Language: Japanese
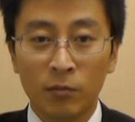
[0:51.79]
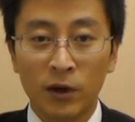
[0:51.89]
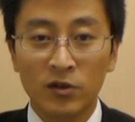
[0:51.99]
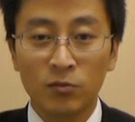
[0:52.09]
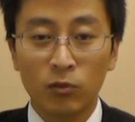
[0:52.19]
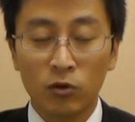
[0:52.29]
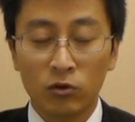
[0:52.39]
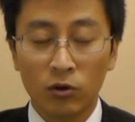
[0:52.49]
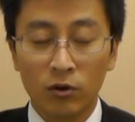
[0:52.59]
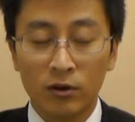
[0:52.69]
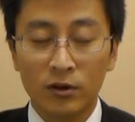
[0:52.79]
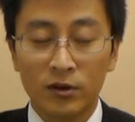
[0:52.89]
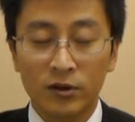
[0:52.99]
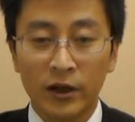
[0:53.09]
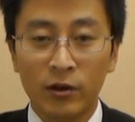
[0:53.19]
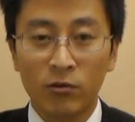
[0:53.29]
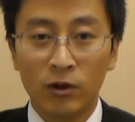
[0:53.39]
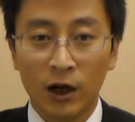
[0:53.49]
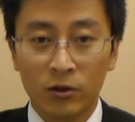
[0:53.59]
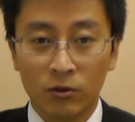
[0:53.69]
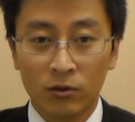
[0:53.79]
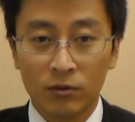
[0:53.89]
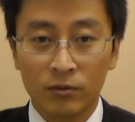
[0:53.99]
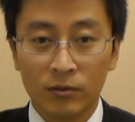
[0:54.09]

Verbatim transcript: パスポート、在留カード、